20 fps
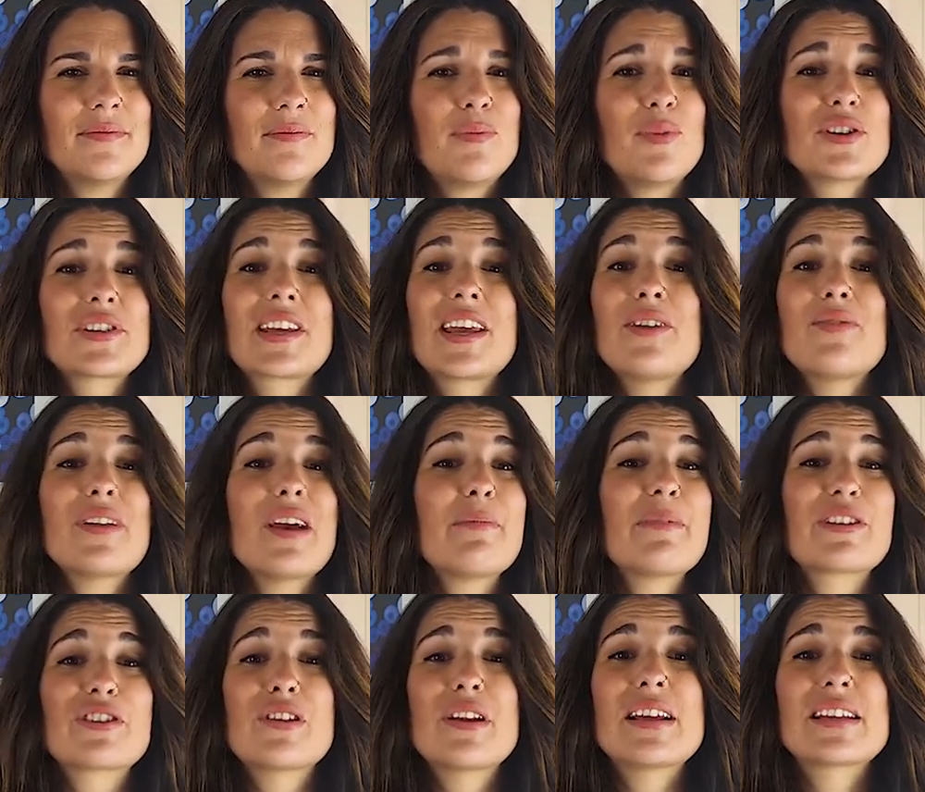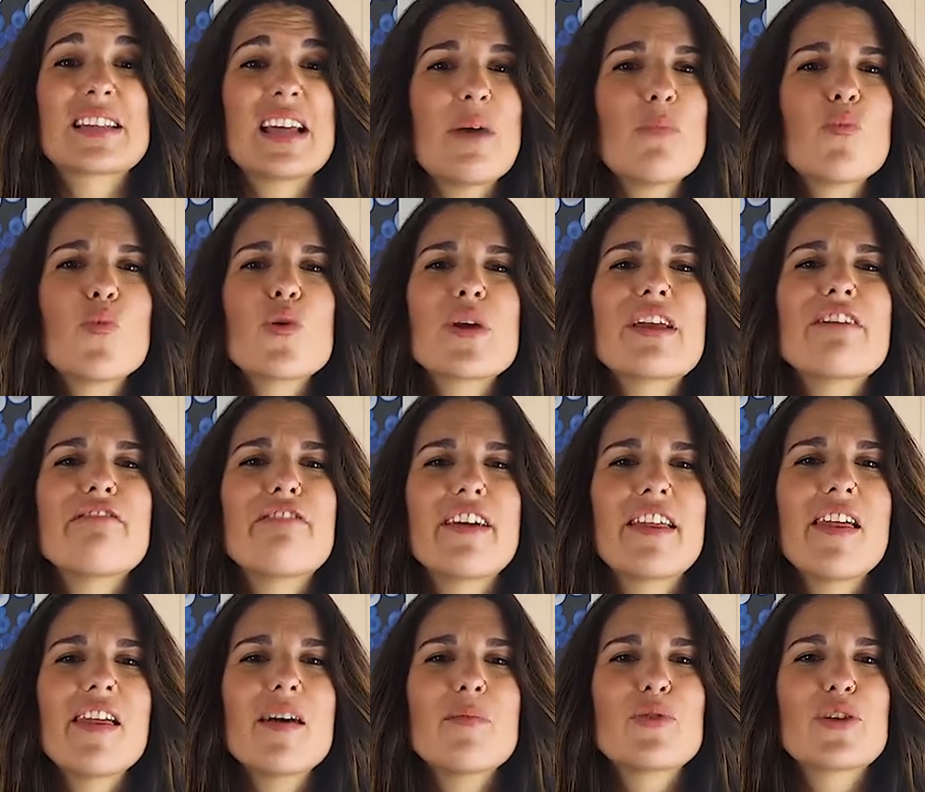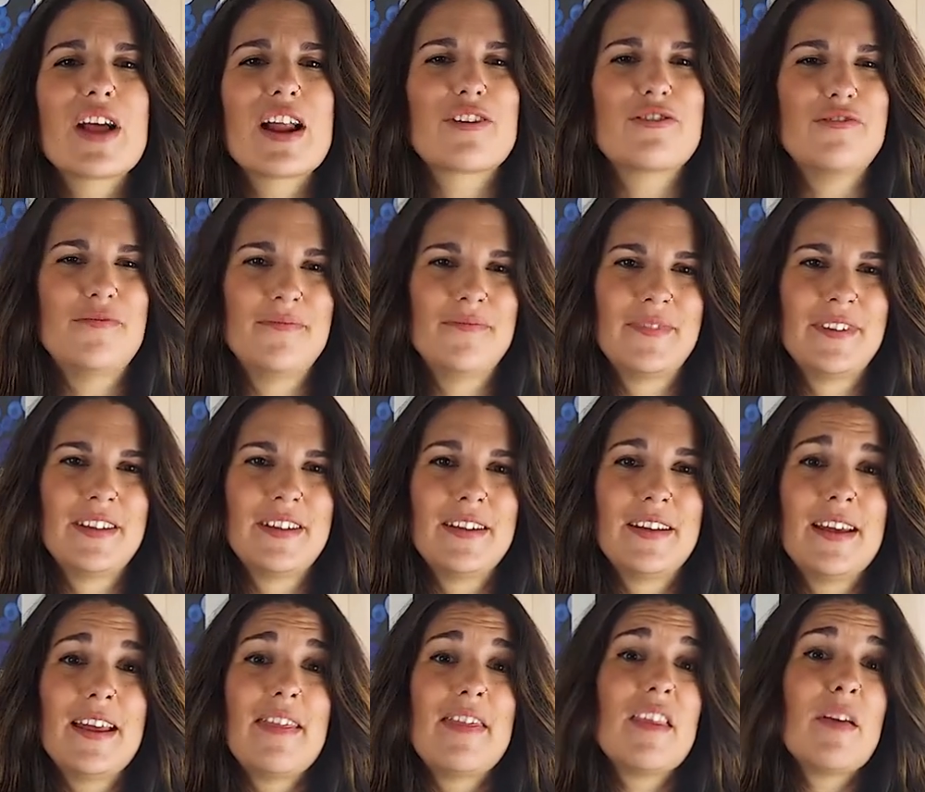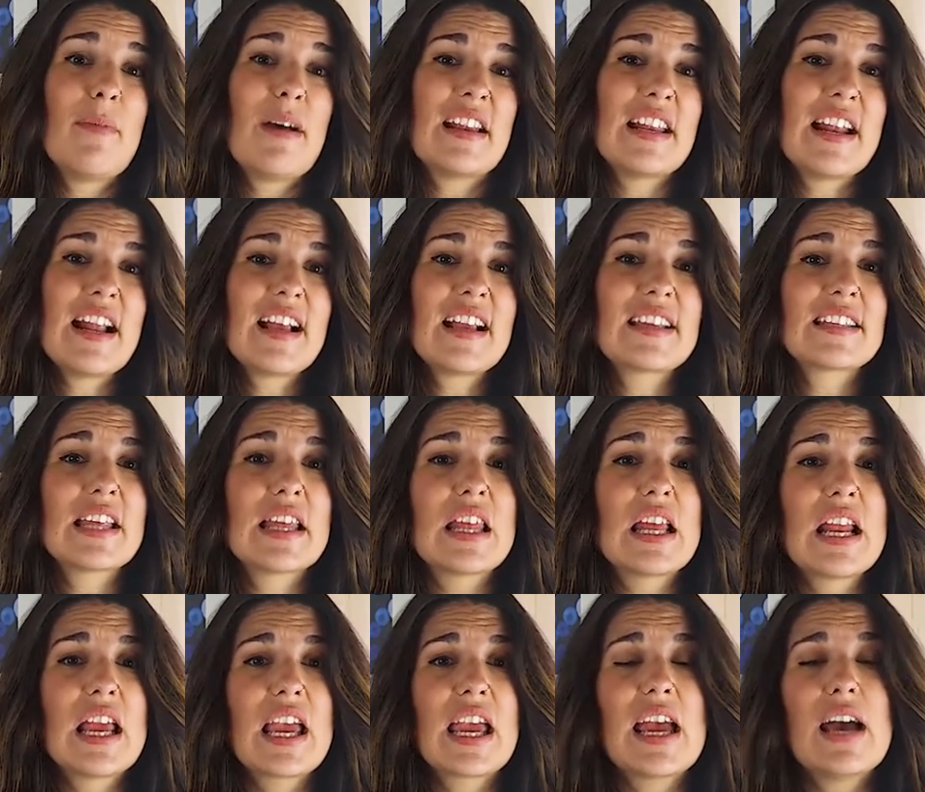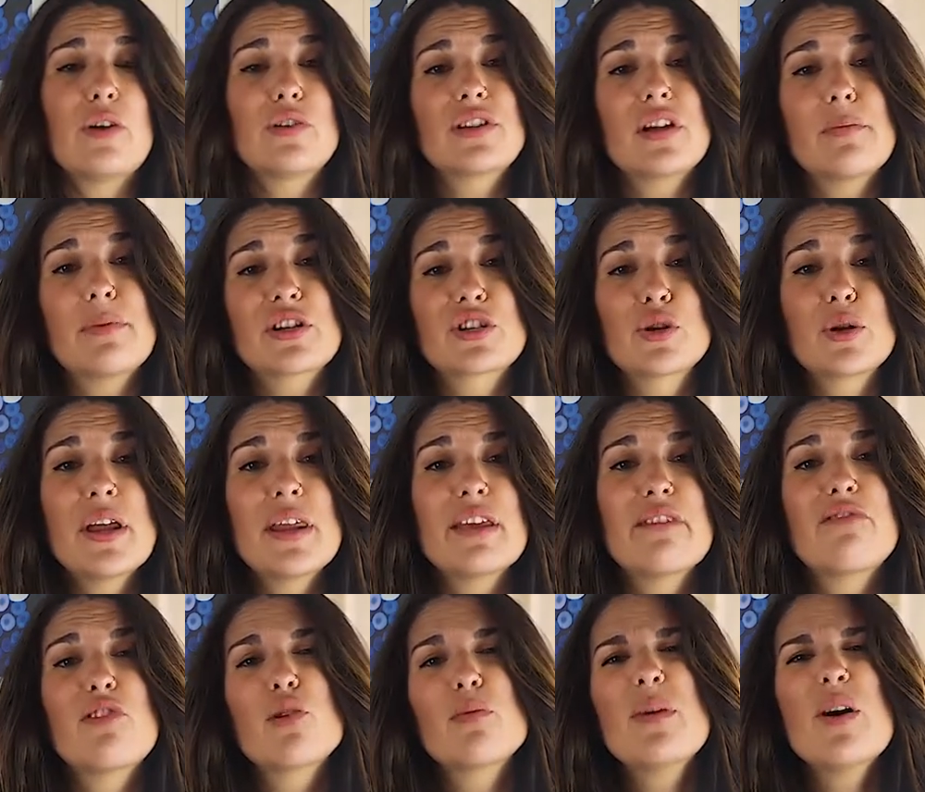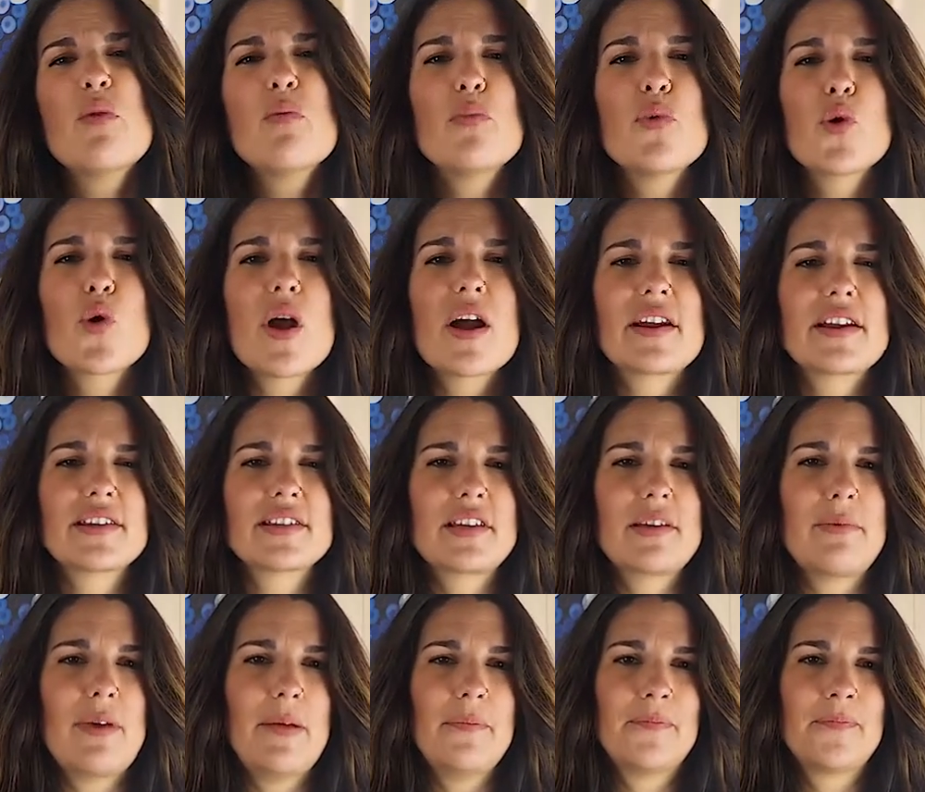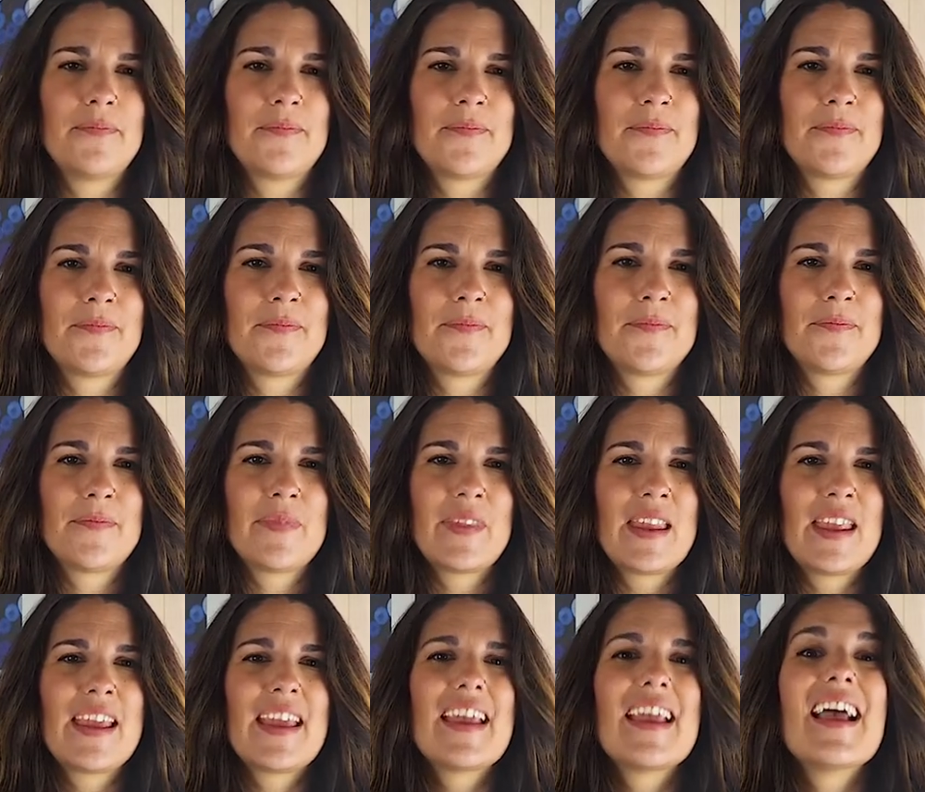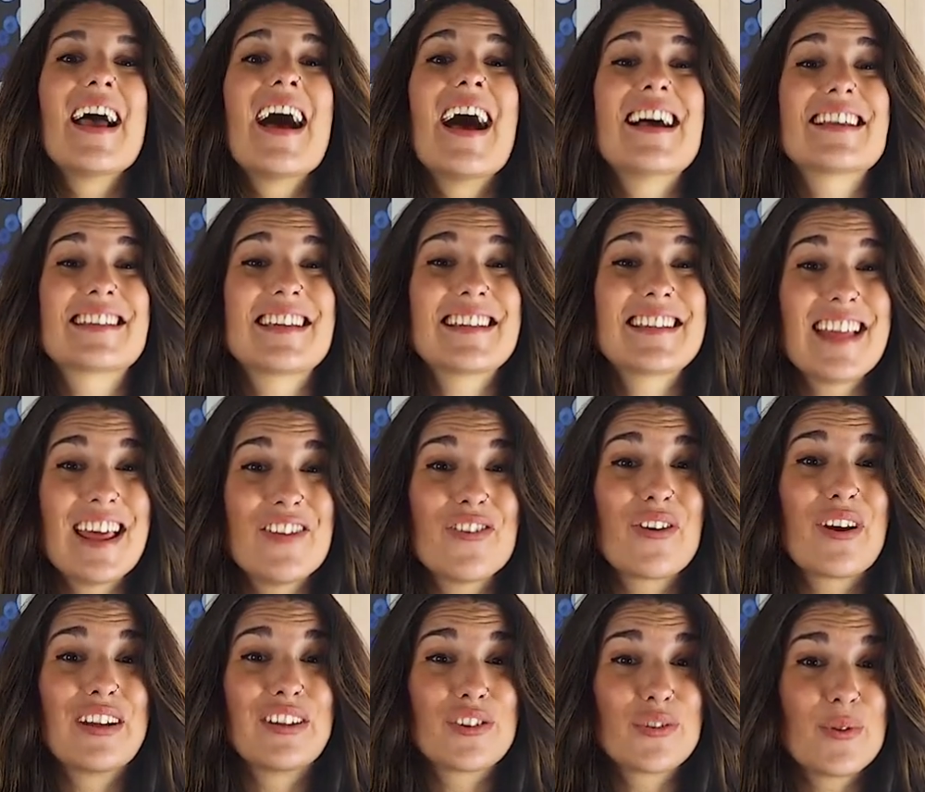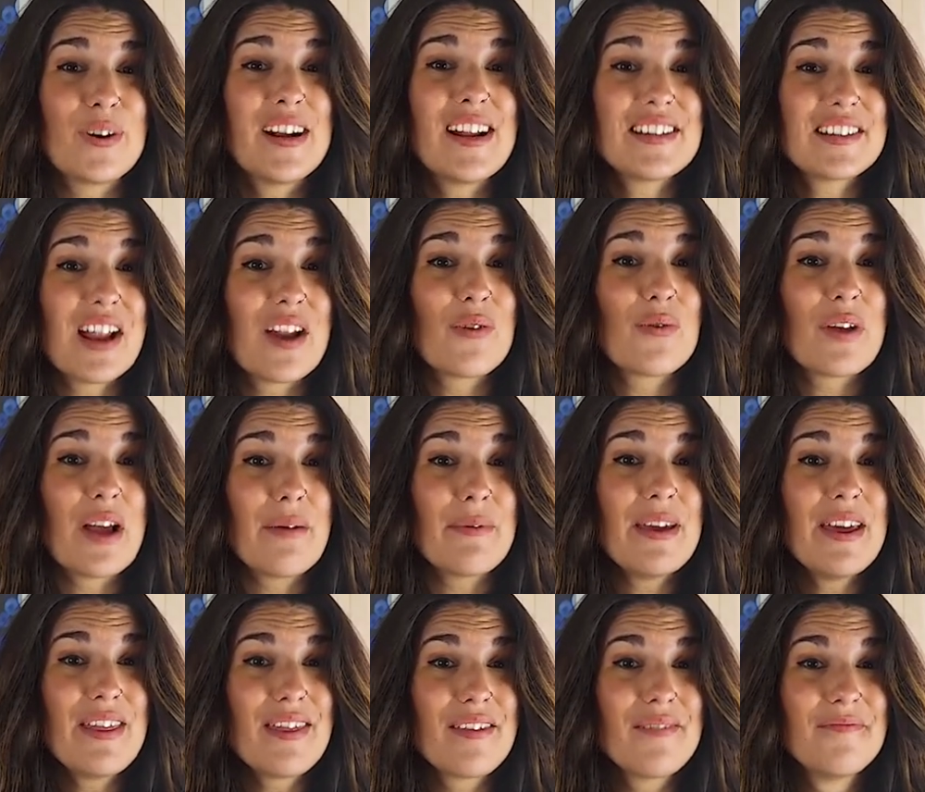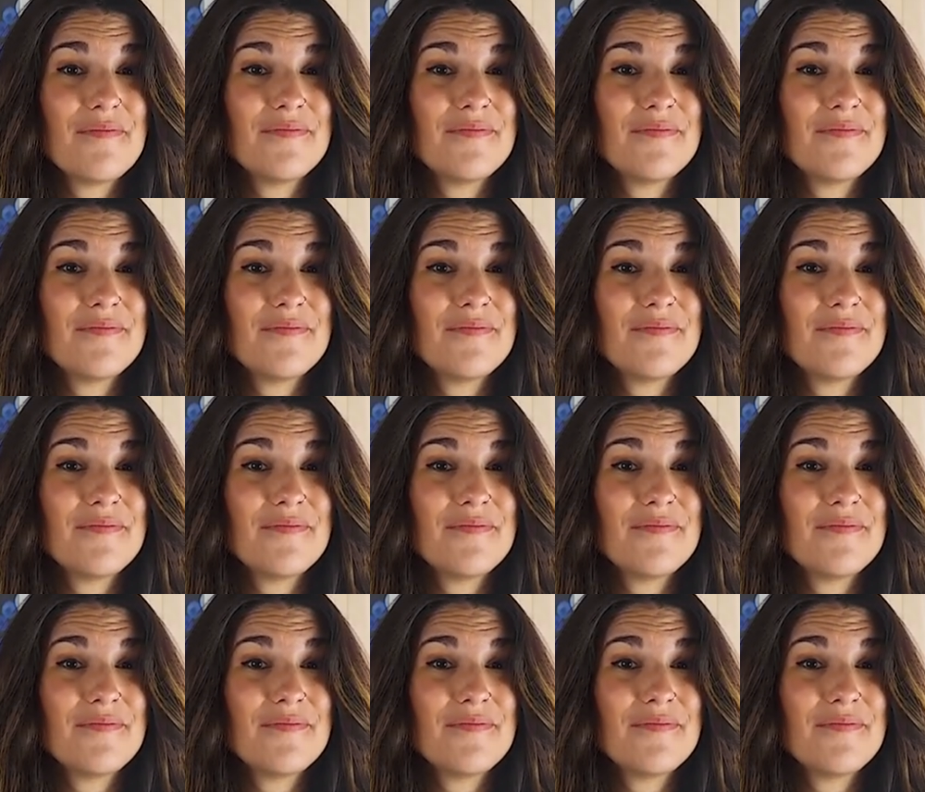Pues que una persona está muy enfadada por algo, de manera que se dirige a otra persona de forma un poco agresiva. ¿Has estado que truenas alguna vez?